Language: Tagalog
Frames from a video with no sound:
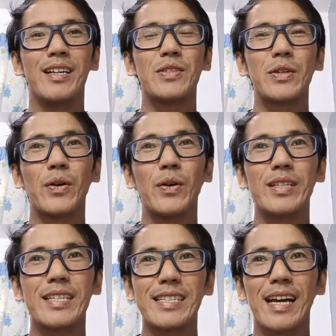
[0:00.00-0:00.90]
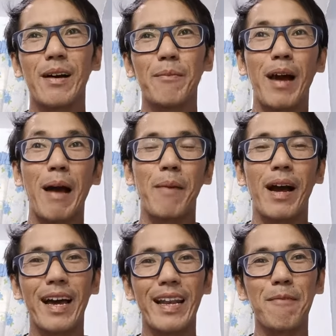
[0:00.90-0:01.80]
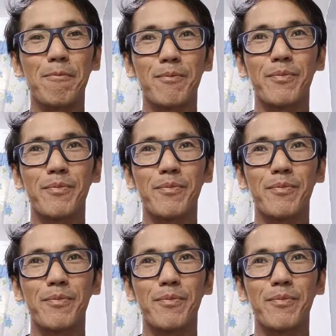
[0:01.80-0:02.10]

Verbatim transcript: So, isa sa mga pangarap